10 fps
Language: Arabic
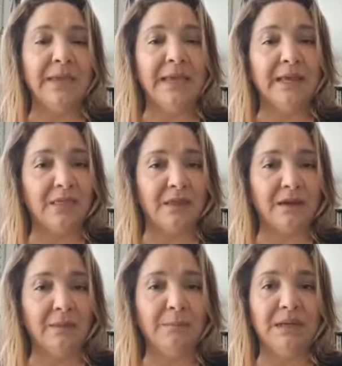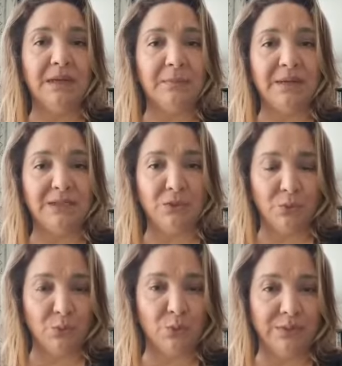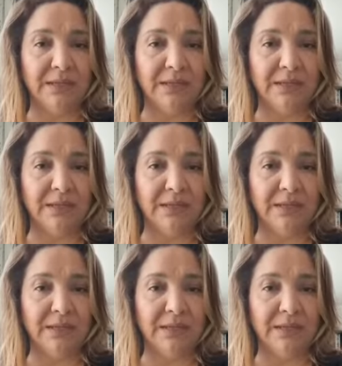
أكثر من أربعة عقود